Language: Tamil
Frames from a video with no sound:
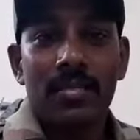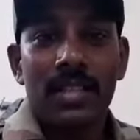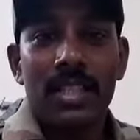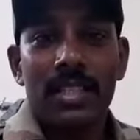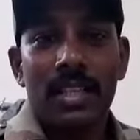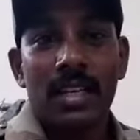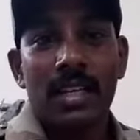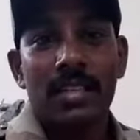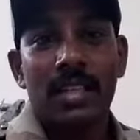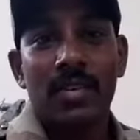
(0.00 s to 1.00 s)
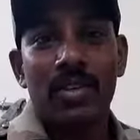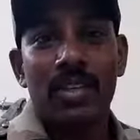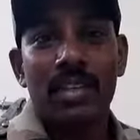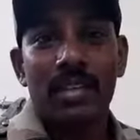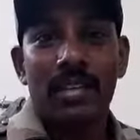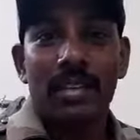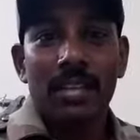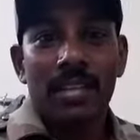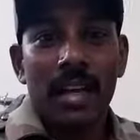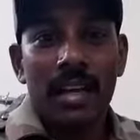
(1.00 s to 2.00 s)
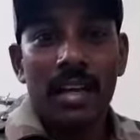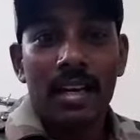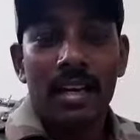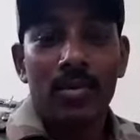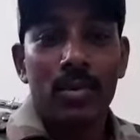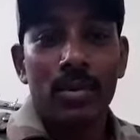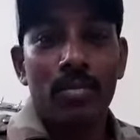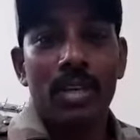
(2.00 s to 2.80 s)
விஜய் சார் அரசியலுக்கு வந்தால் யார் யாருக்கெல்லாம் ஓட்டு